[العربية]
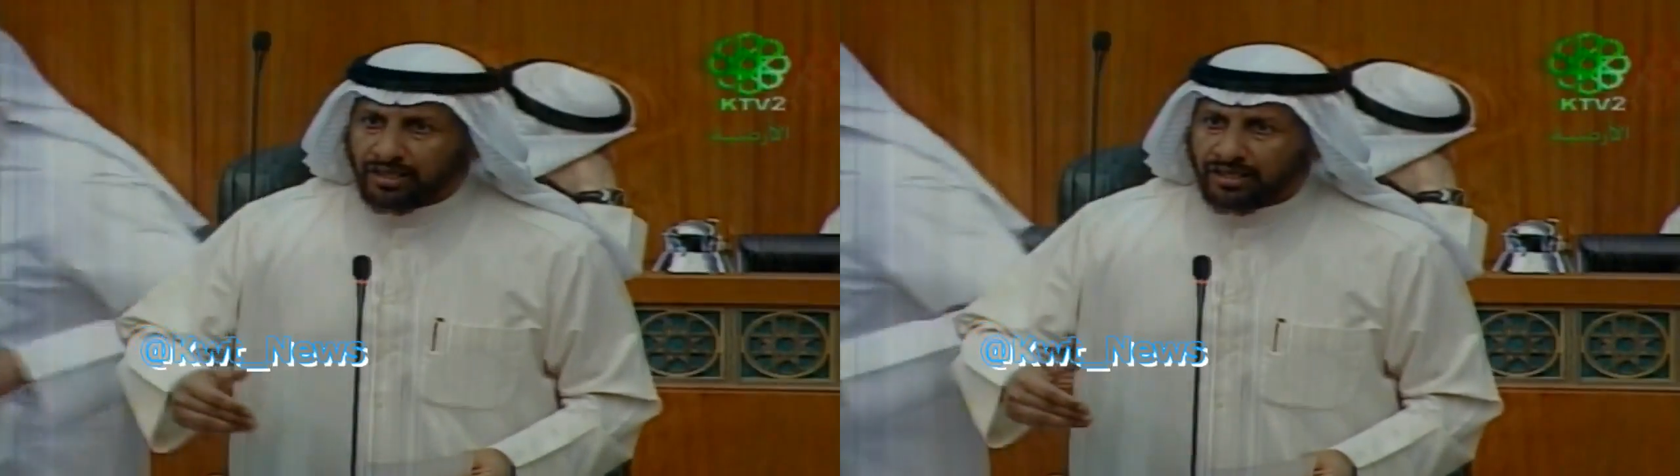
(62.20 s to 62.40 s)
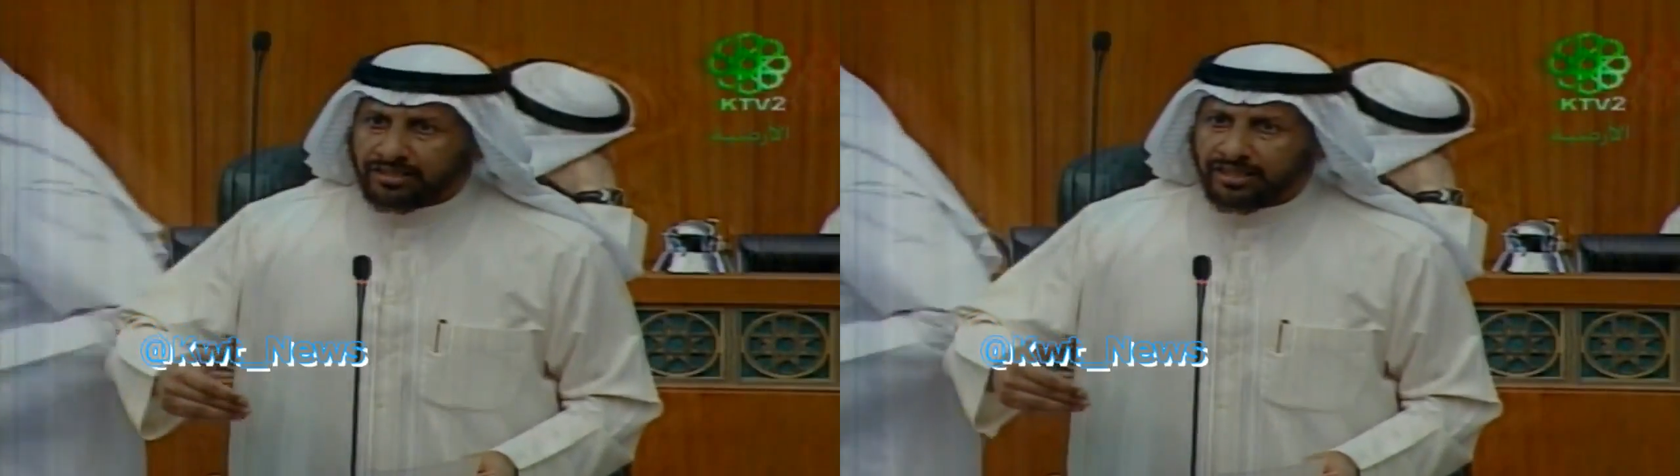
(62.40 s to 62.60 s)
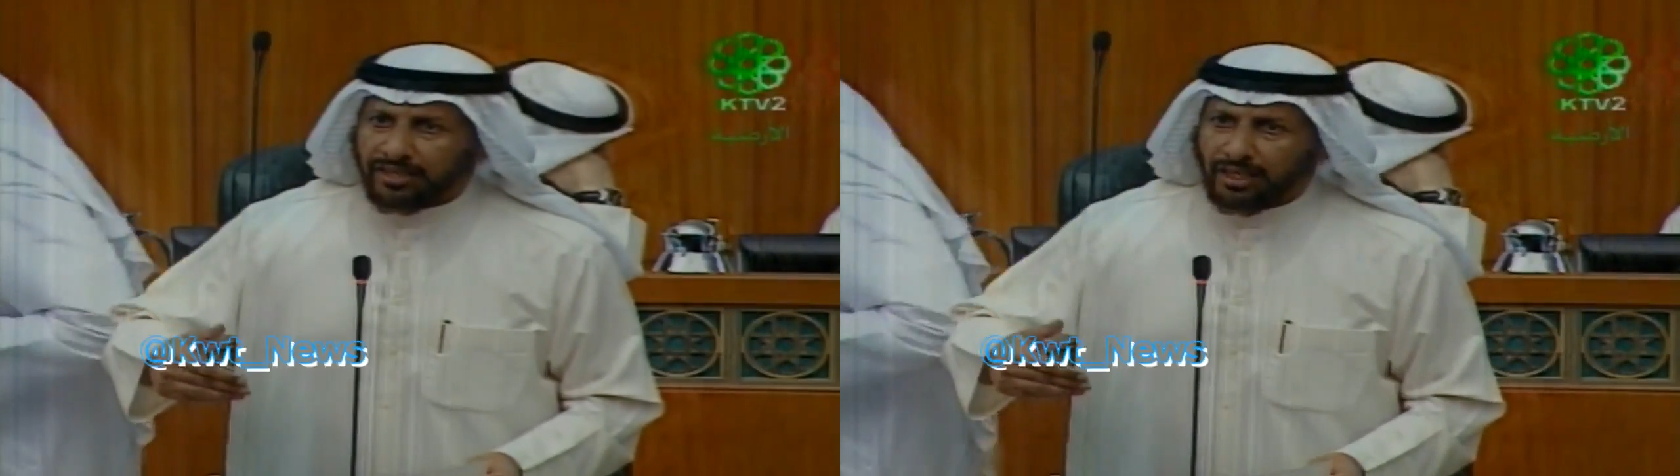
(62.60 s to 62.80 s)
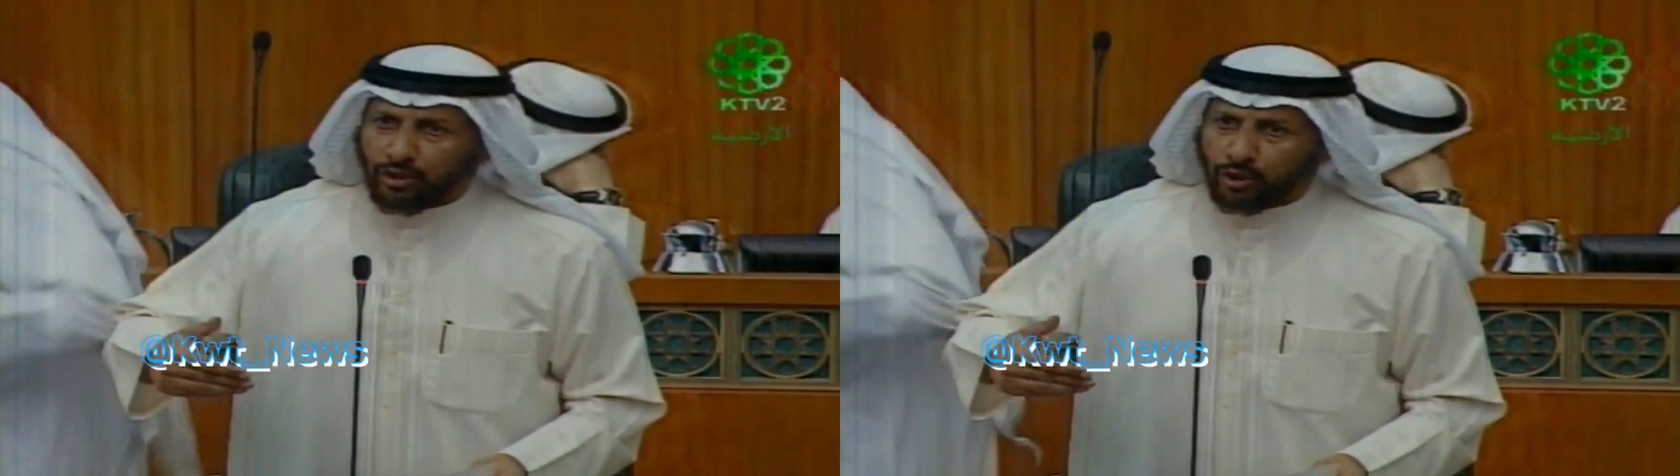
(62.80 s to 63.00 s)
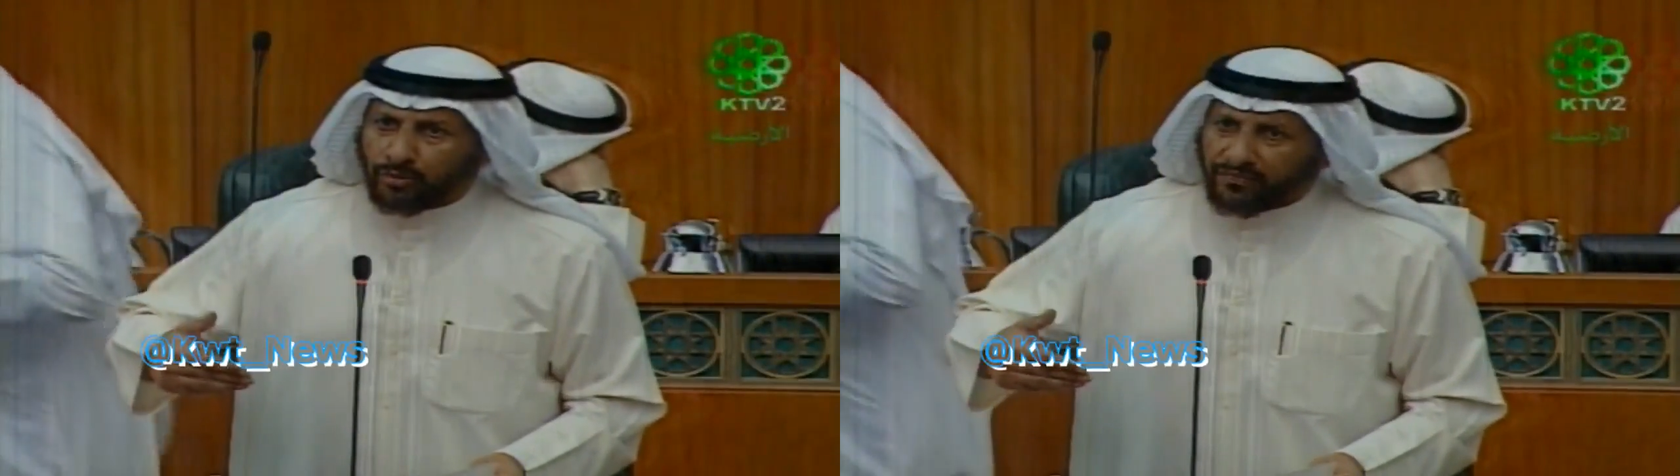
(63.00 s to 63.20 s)
تينا
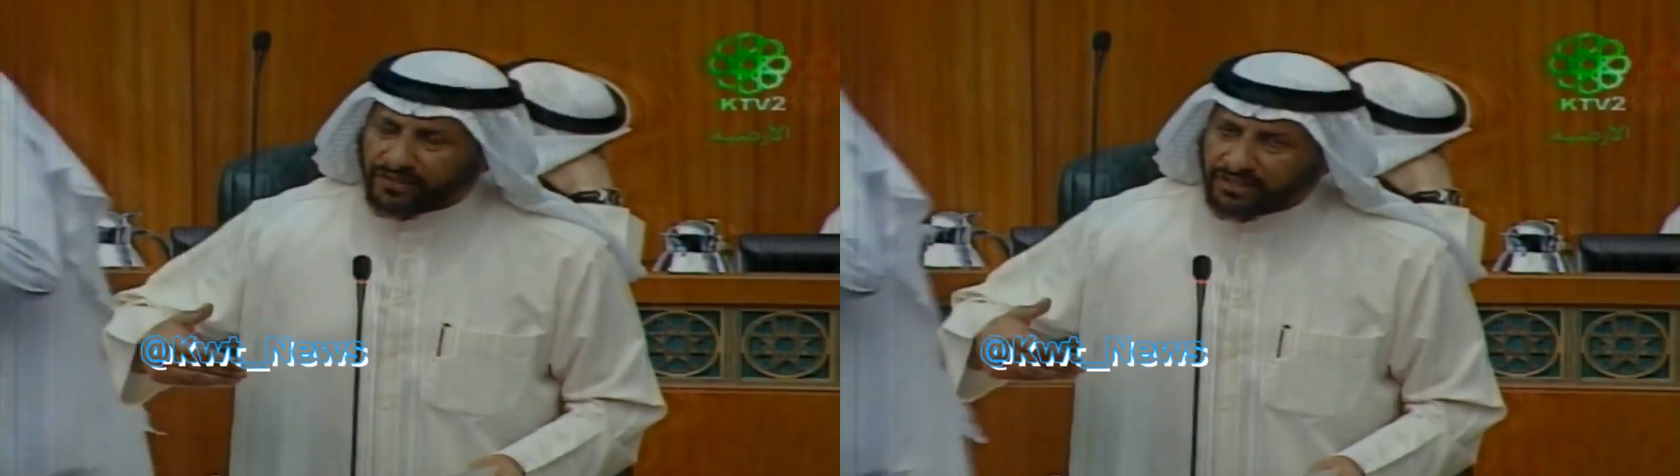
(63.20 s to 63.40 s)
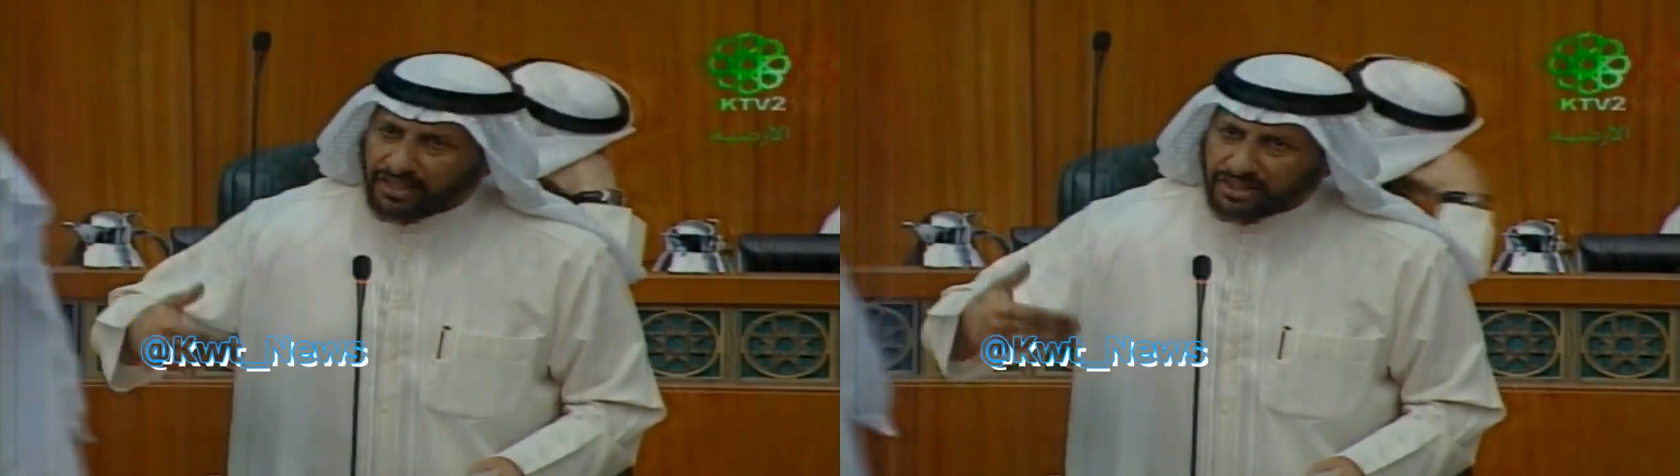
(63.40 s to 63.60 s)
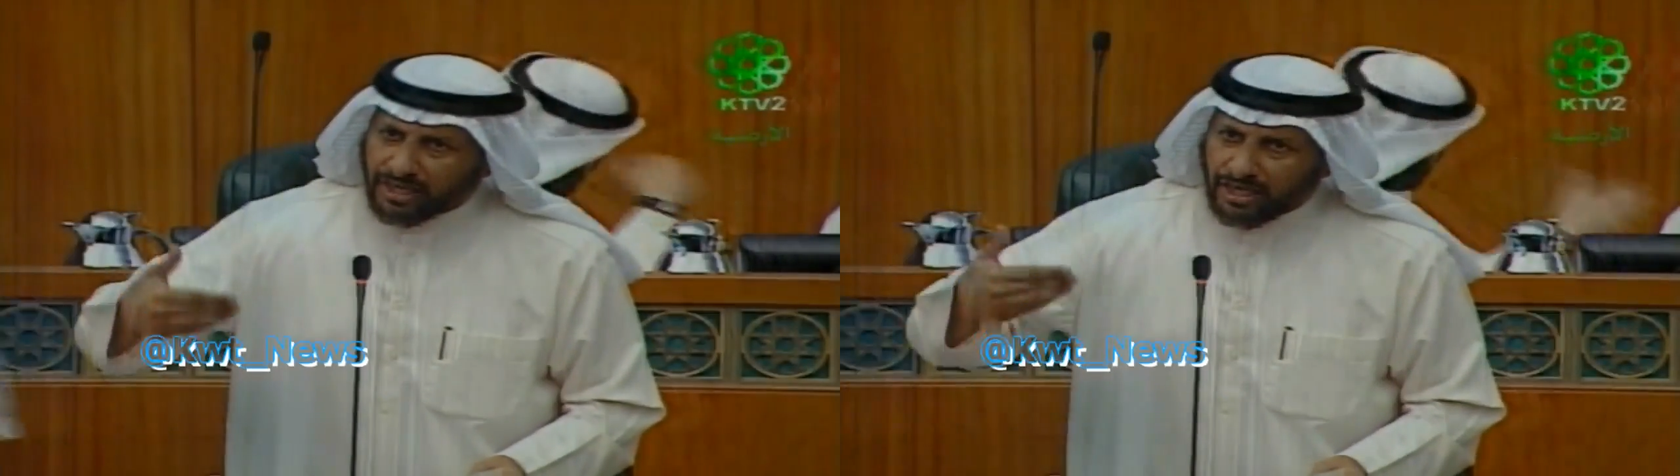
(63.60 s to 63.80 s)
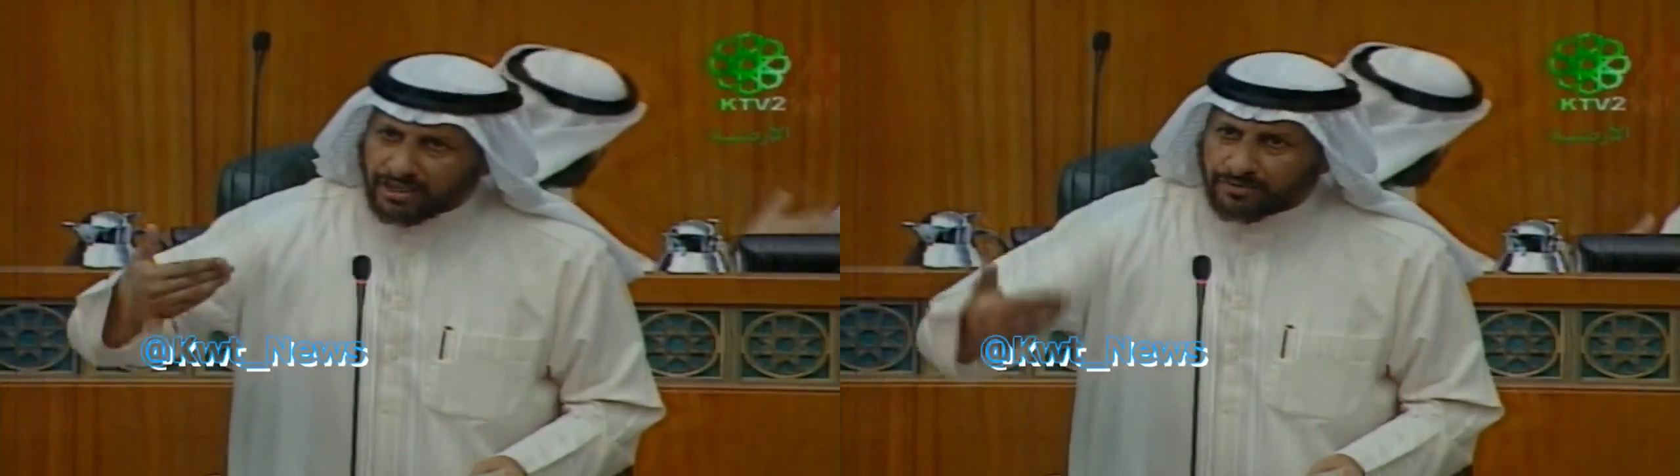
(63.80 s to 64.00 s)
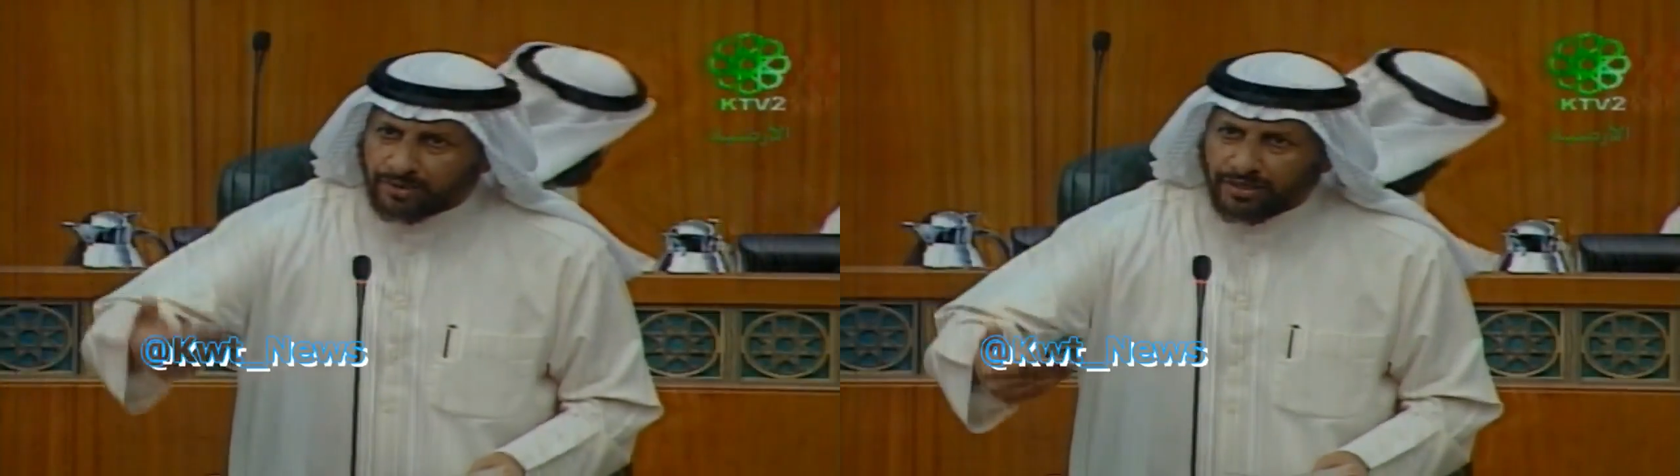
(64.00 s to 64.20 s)
الحكومة في جلسة
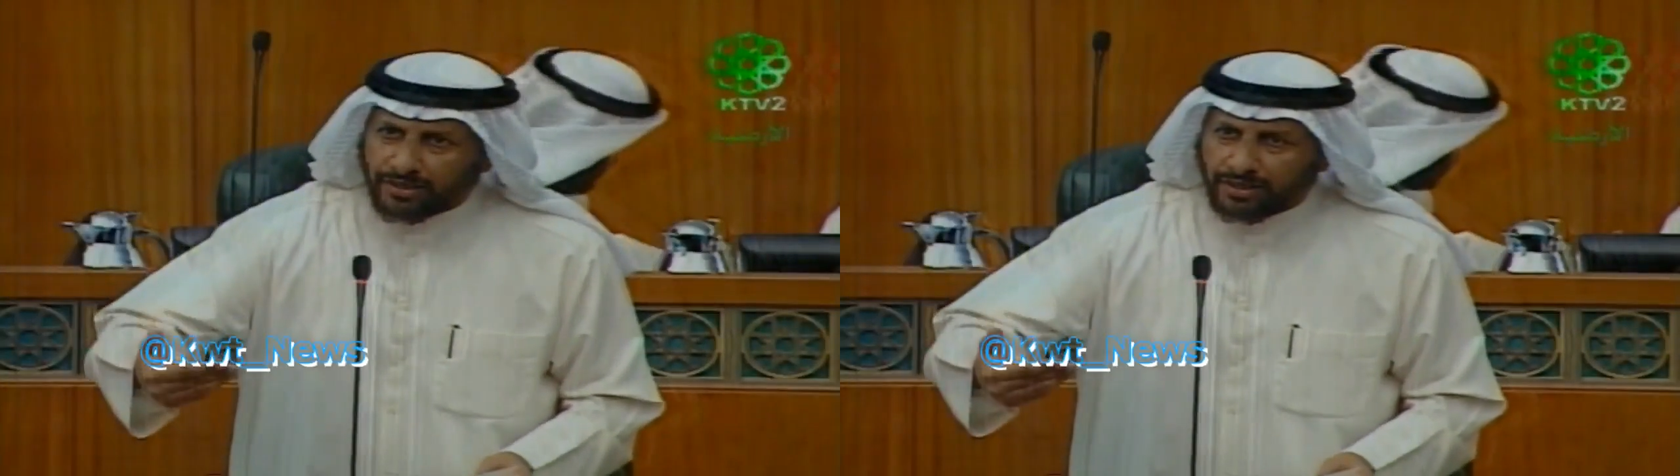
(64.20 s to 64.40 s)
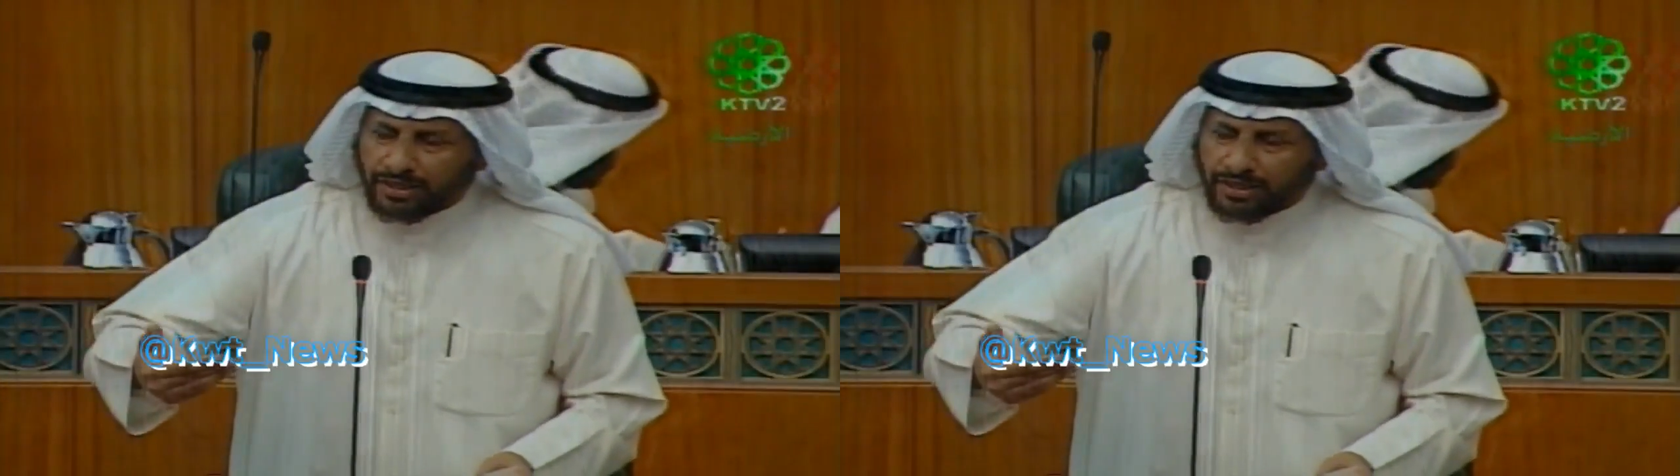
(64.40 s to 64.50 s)
قادمة